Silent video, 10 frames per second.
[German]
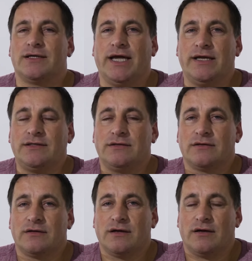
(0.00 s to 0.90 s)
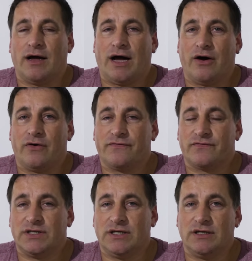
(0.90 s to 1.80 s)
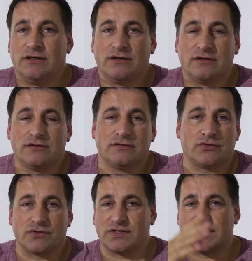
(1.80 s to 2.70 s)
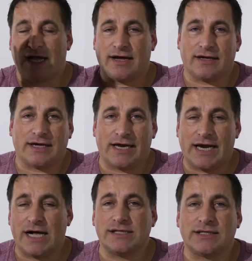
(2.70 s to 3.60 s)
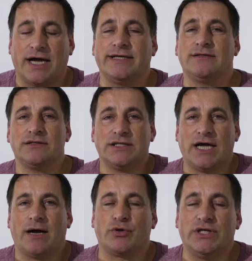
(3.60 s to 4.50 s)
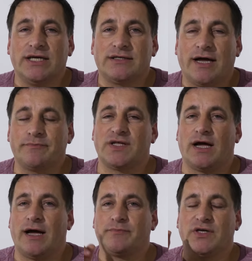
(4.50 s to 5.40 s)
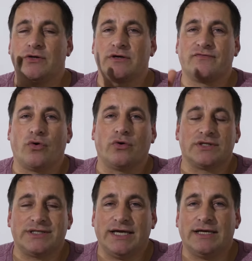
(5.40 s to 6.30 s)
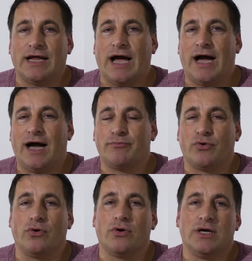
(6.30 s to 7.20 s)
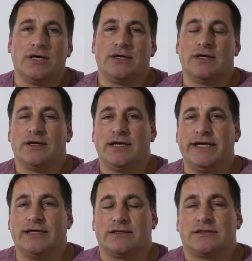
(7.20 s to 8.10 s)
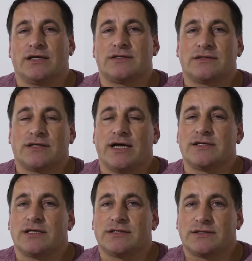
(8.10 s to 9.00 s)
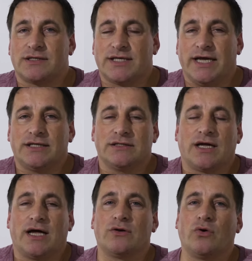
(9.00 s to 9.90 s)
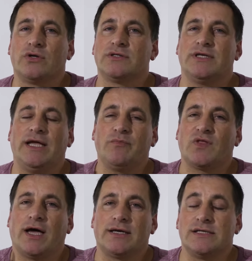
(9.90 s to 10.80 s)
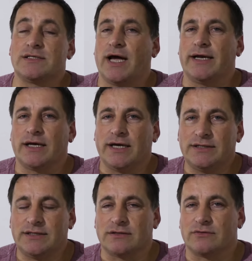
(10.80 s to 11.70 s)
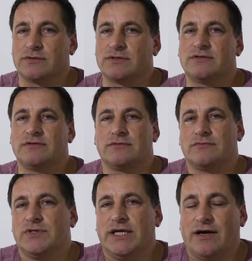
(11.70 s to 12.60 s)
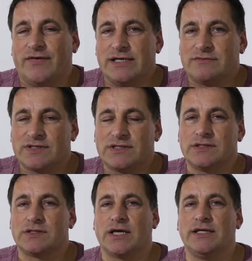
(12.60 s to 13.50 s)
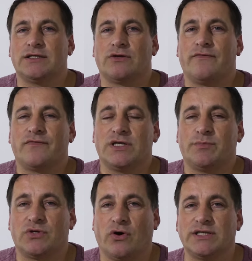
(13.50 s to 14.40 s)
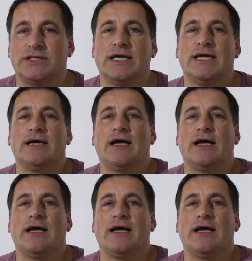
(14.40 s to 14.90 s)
Geht auf die sozusagen Kanalseite, die ihr abonniert habt. Da habt ihr irgendwo den Abo-Link. Das, da ist jetzt das Häkchen dran und nebendran ist ein Rädchen und jeder weiß, was dieses Rädchen hoffentlich bedeutet.